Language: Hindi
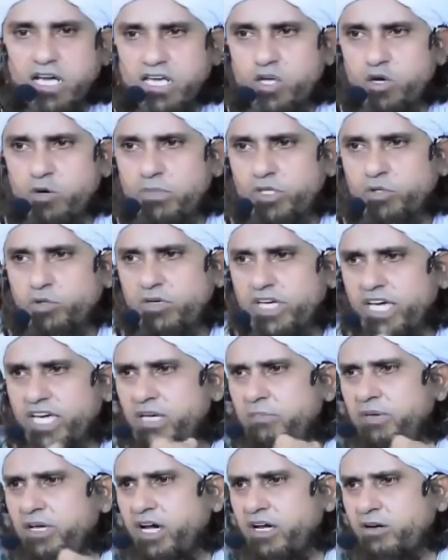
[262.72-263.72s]
ईसाइयों में तो
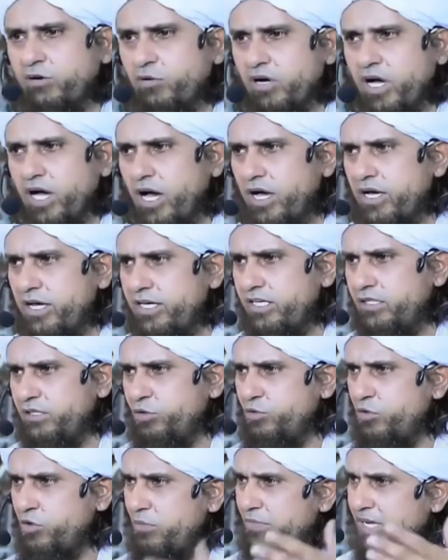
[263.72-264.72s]
यही बयान होगा
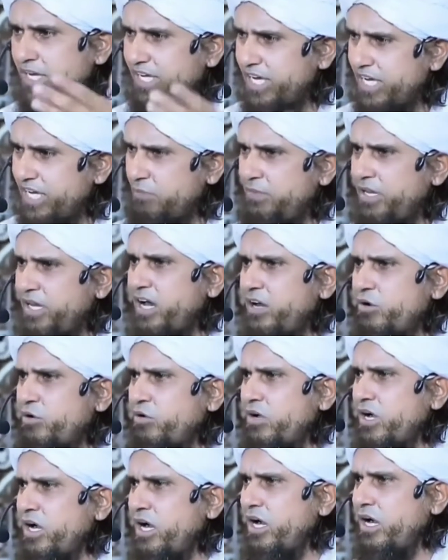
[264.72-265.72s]
हिंदुओं में यही बयान
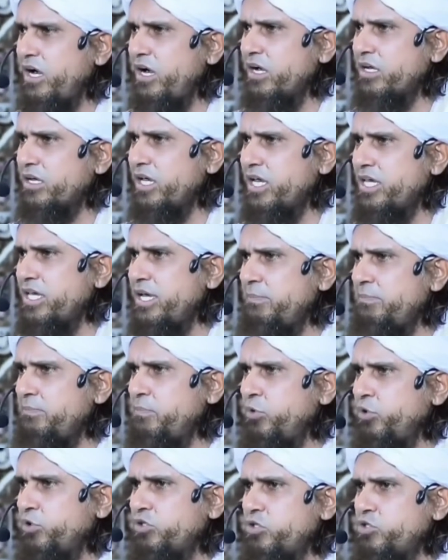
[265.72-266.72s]
होगा कि ये
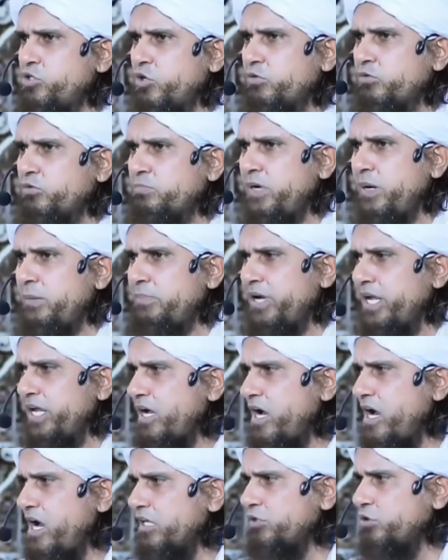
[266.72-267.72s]
बुत जो
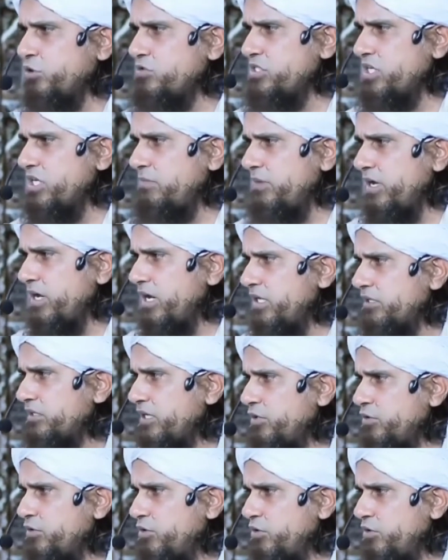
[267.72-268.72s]
अपने हाथों से
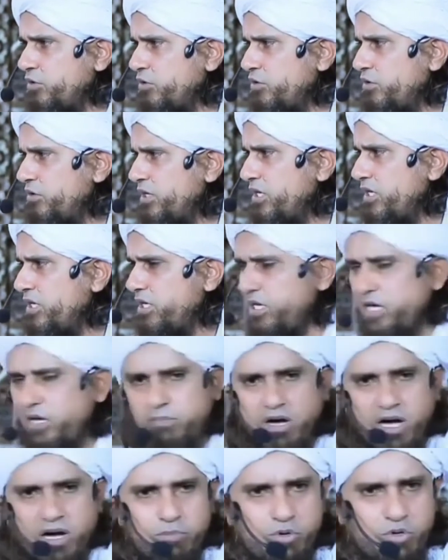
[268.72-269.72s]
बनाते हो
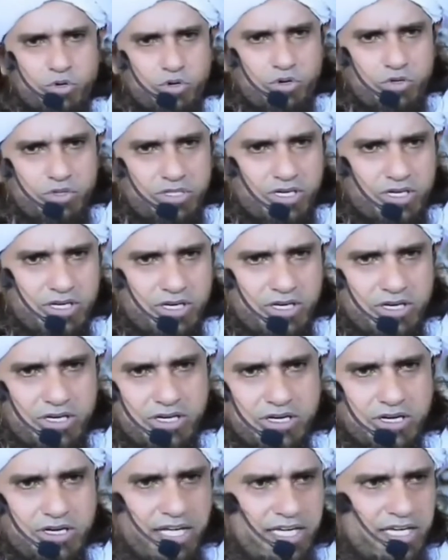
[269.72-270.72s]
ये मबूद
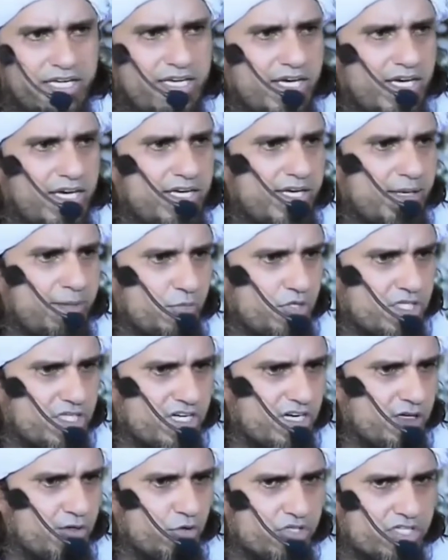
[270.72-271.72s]
नहीं है ये
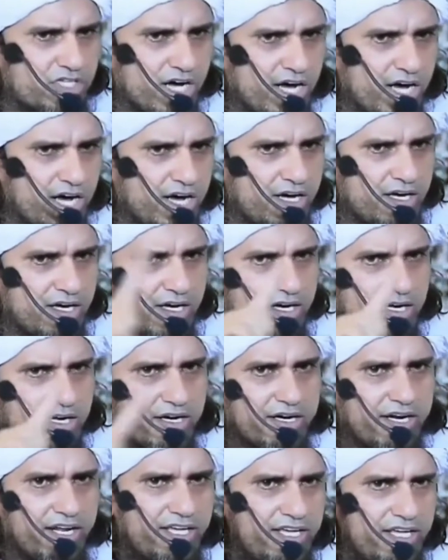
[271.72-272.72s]
मुश्किल कुशा
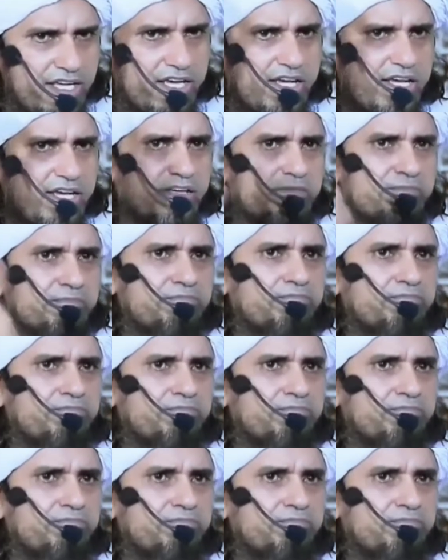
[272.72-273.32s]
नहीं है